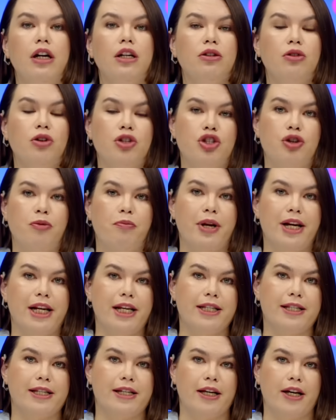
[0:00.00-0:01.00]
Тот же
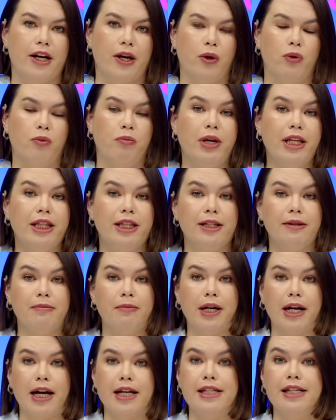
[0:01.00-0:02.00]
берлинский район МИТа,
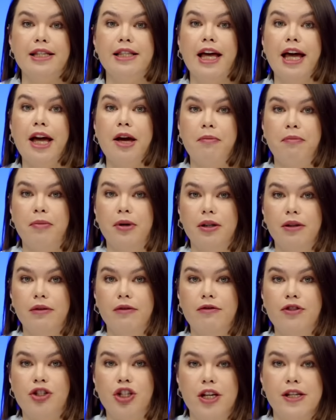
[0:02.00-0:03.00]
магазин
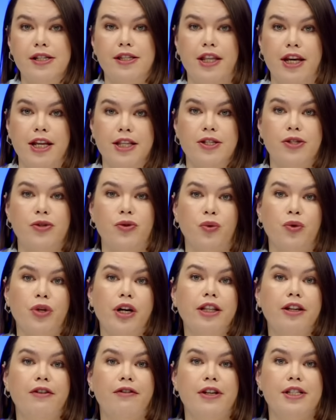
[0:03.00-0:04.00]
Apple. В 6.30
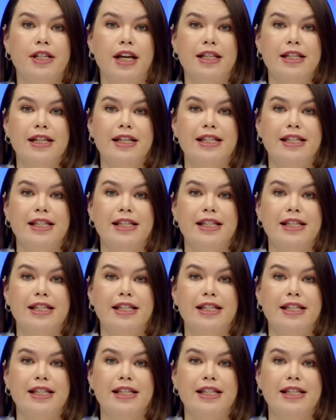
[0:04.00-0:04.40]
утра на фасаде